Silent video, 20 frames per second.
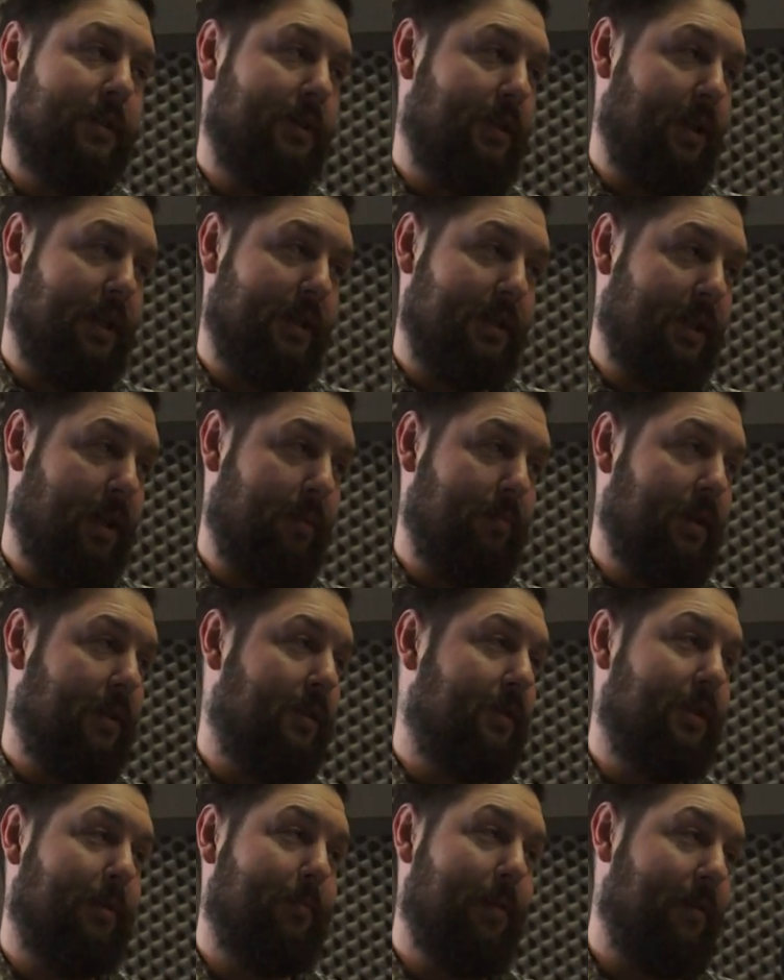nie strzela
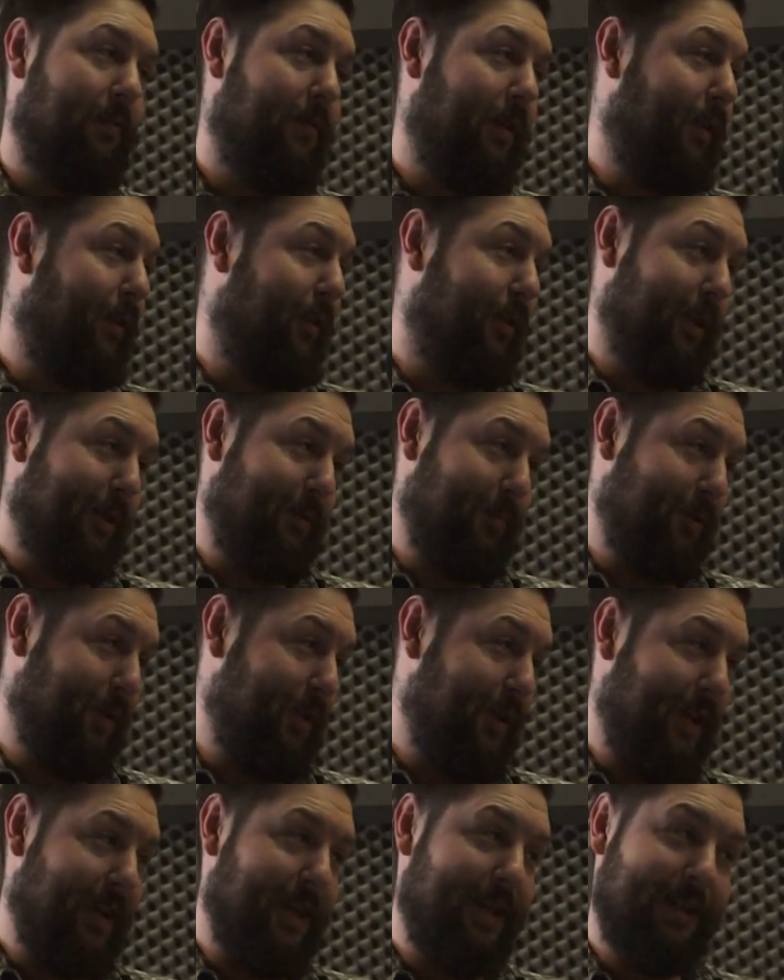sama, trzeba wykonać
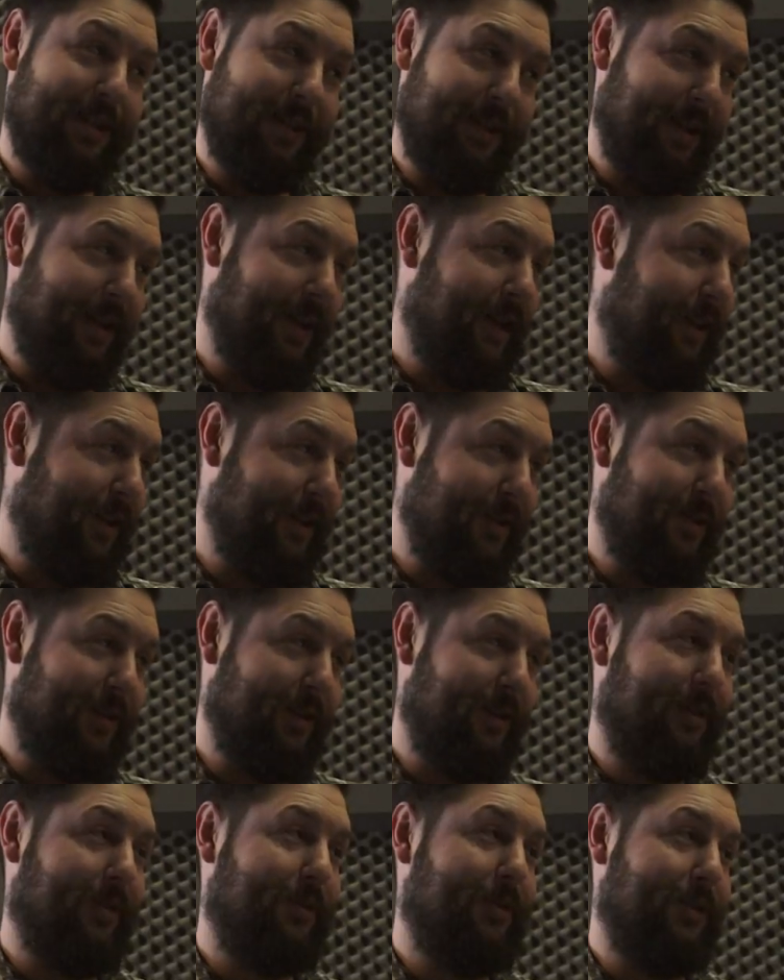przy niej jakieś
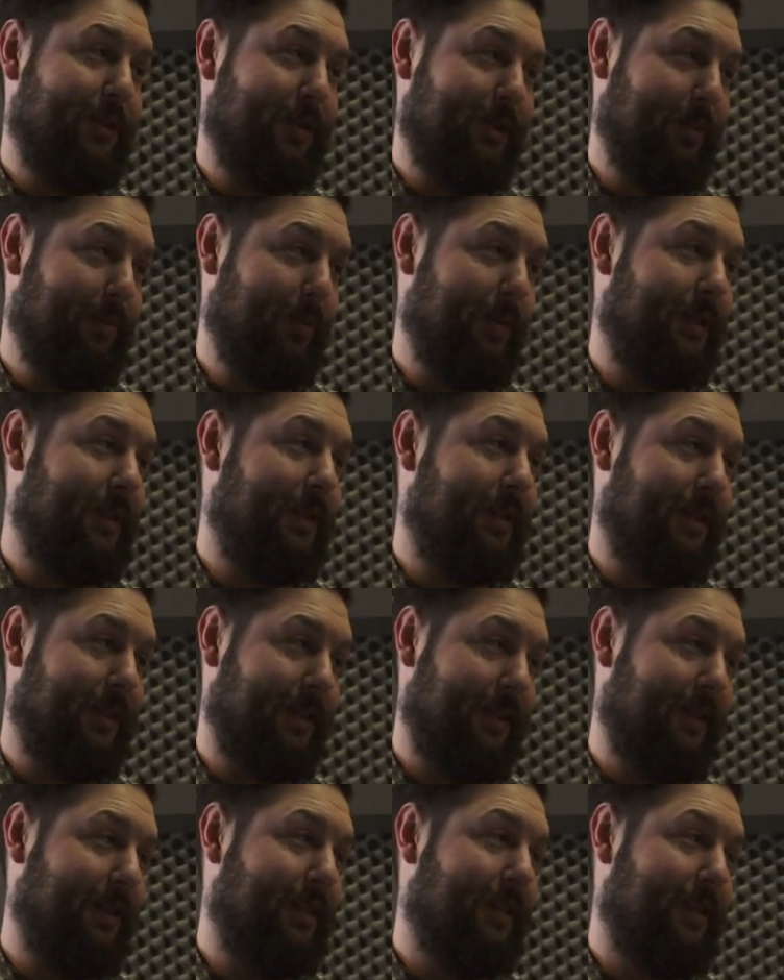czynności,
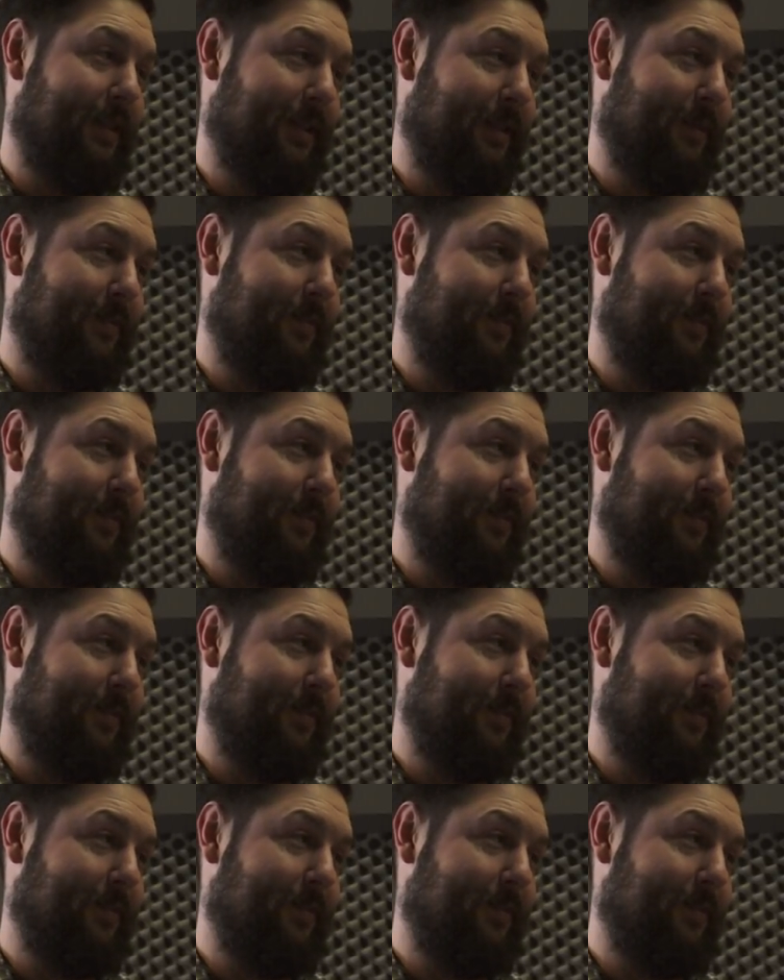żeby. To skąd